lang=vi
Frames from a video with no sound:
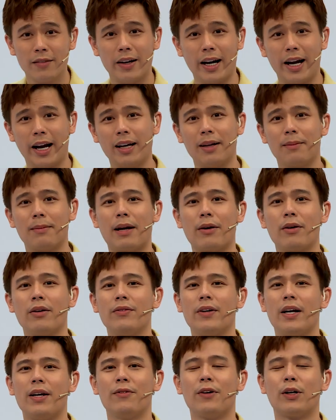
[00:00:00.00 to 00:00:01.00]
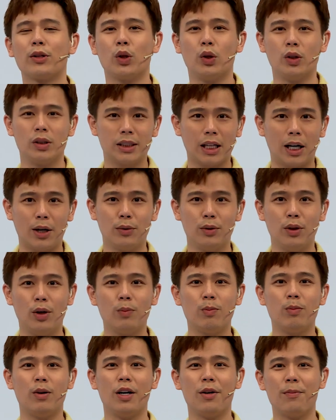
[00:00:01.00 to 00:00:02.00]
Và hẹn gặp lại quý vị vào tuần sau
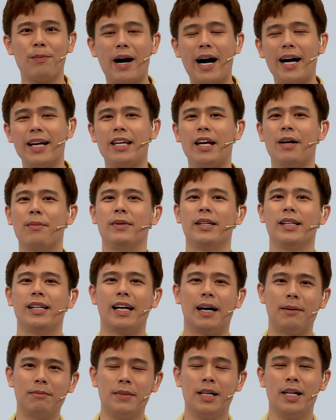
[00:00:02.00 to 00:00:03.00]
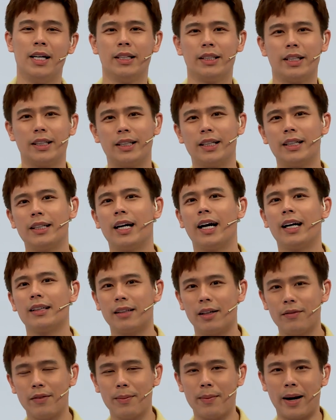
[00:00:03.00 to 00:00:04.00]
lúc mười ba giờ mười lăm trên kênh H
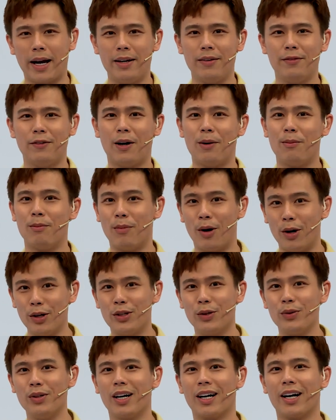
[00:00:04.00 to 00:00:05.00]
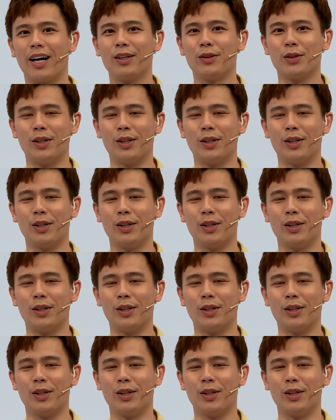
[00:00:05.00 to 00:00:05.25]
T V bảy vào mỗi chủ nhật hàng